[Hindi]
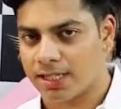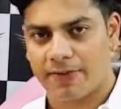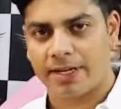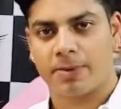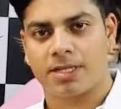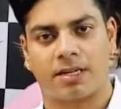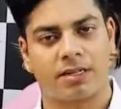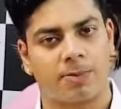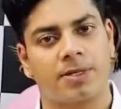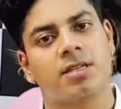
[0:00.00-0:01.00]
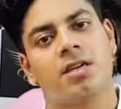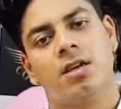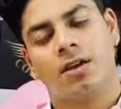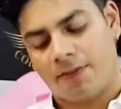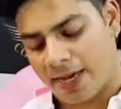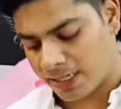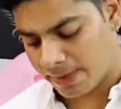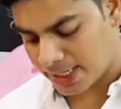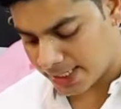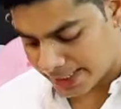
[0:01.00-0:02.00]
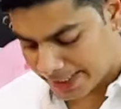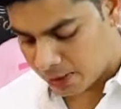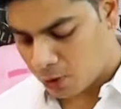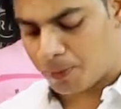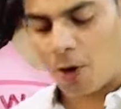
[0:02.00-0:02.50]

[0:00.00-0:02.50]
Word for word: है सेवेंटी पीस हंड्रेड पीस वैसे भी किसी की नीड हो